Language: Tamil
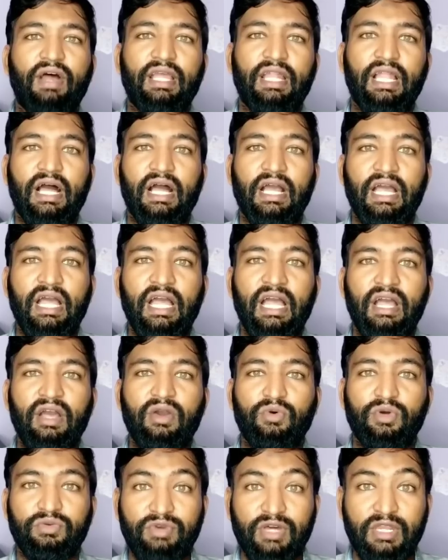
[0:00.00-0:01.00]
வாயிலாக
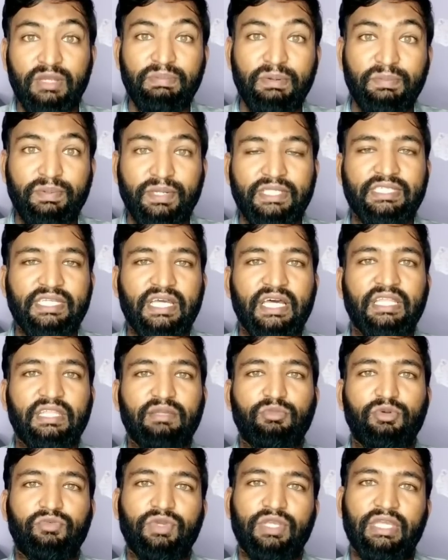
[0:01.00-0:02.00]
ஒரு வெறுப்பு
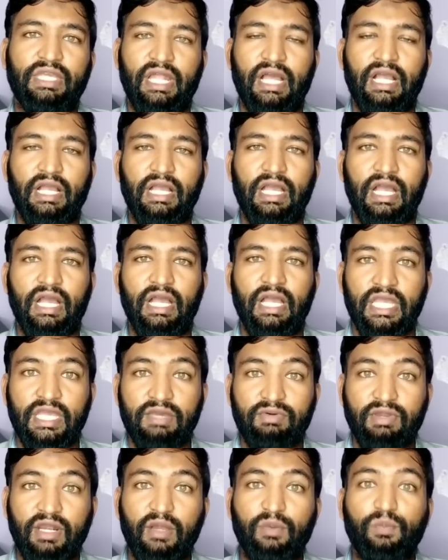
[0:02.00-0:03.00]
பிரச்சாரத்தை முன்வைக்கிறாங்க
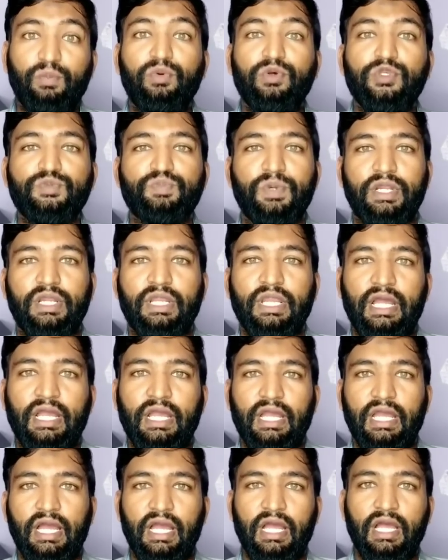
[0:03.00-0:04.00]
இவர்களை பூஸ்ட்
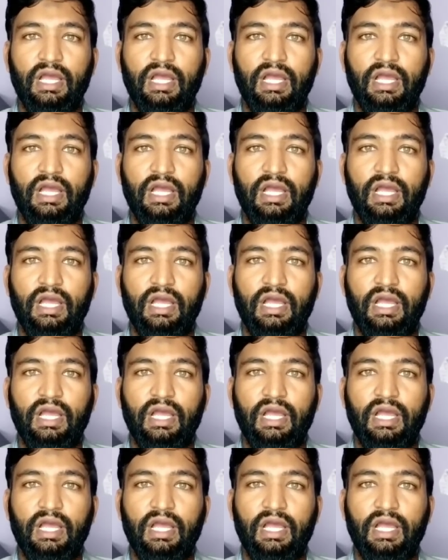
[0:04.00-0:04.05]
பண்ணுறாங்க